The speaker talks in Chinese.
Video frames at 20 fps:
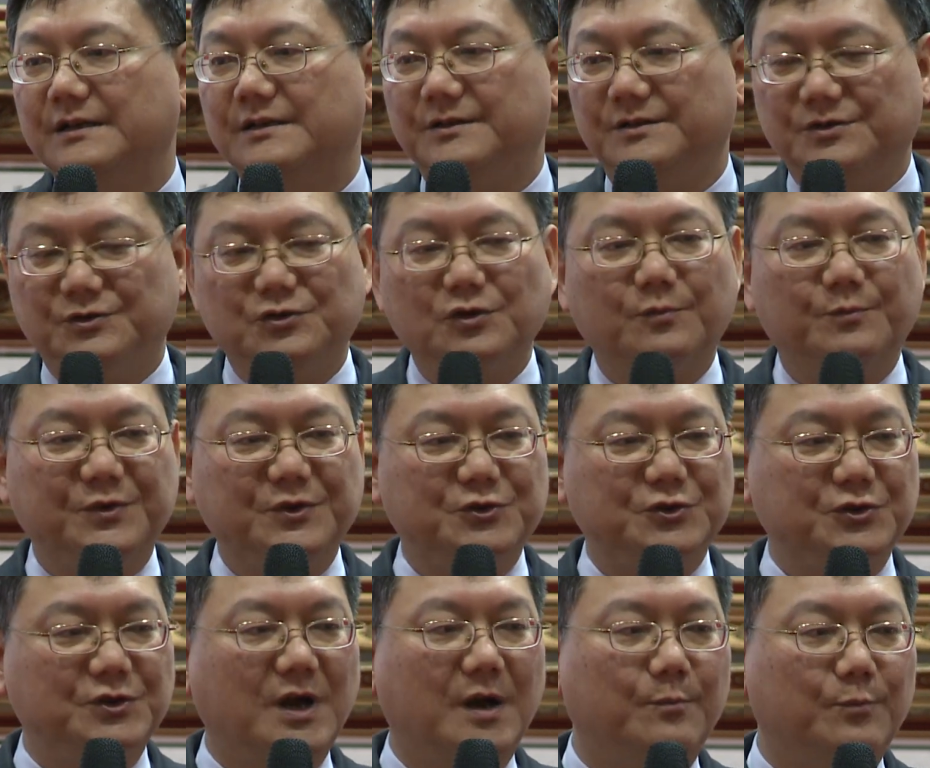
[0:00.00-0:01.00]
你就必
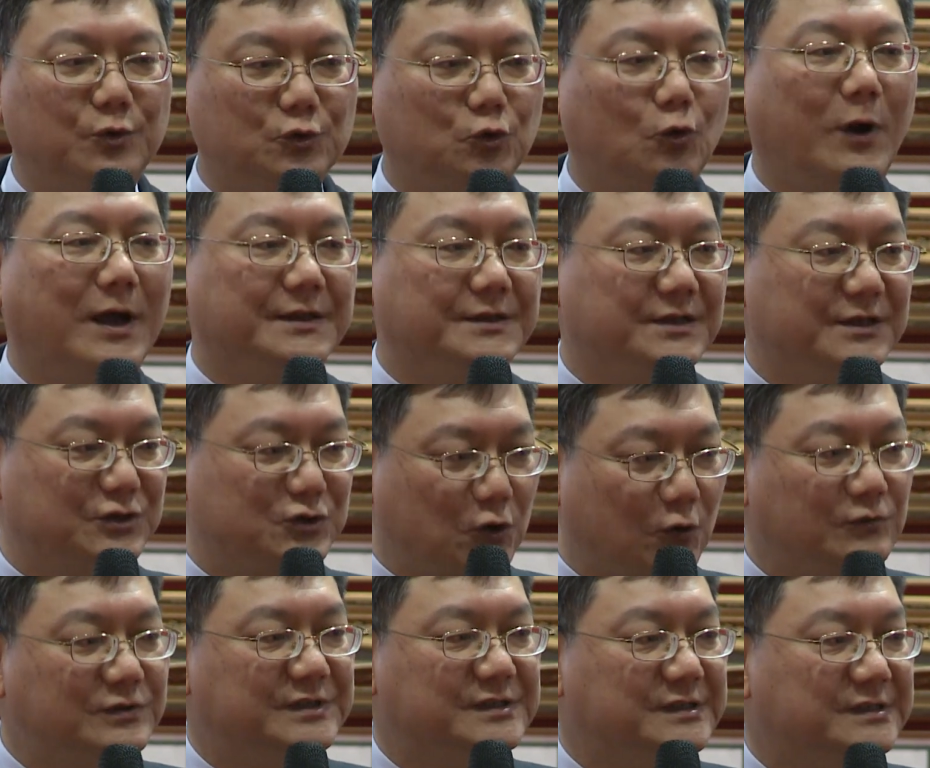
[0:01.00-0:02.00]
须要不断的
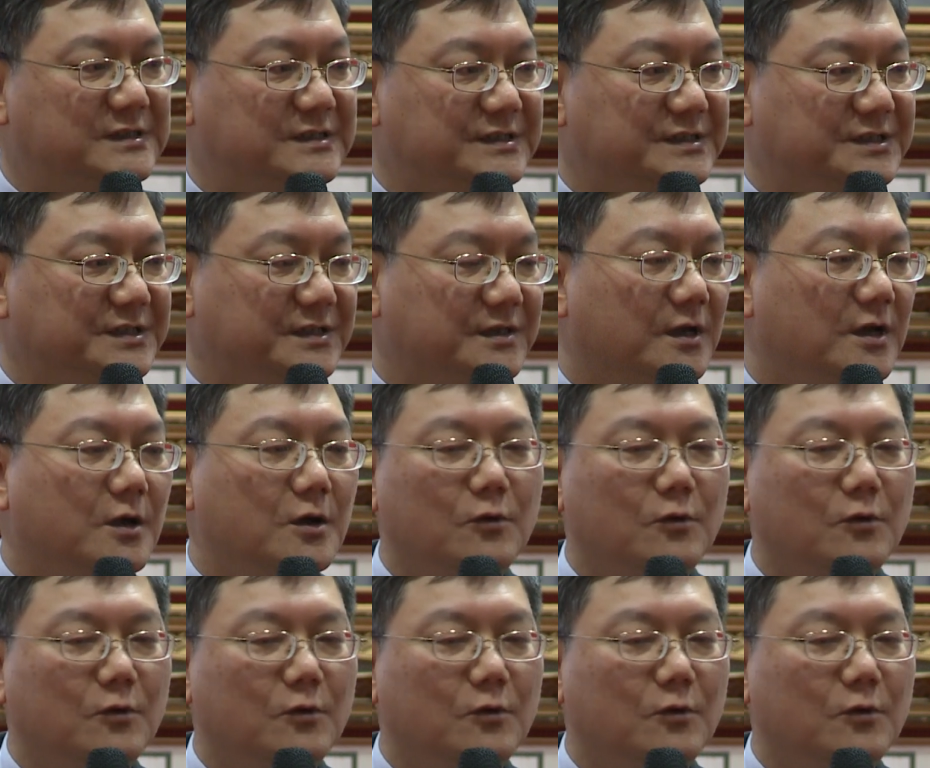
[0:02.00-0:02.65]
充实自己，